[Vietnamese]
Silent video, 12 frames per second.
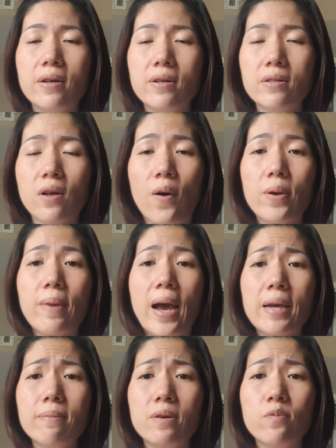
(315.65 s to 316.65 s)
cứ thoải
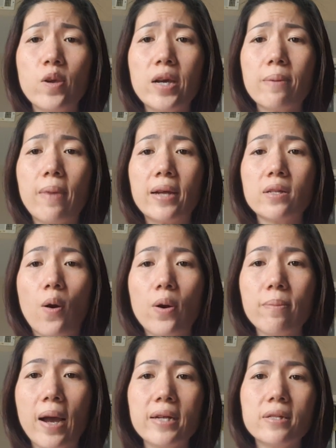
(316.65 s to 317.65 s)
mái mình khuyên các bạn thoải
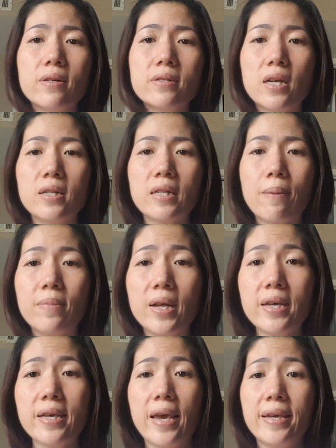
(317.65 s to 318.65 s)
mái tự tin tâm
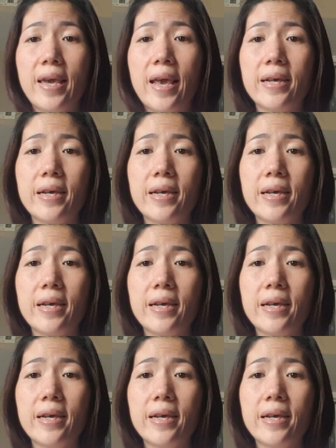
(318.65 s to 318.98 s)
lý nhẹ nhàng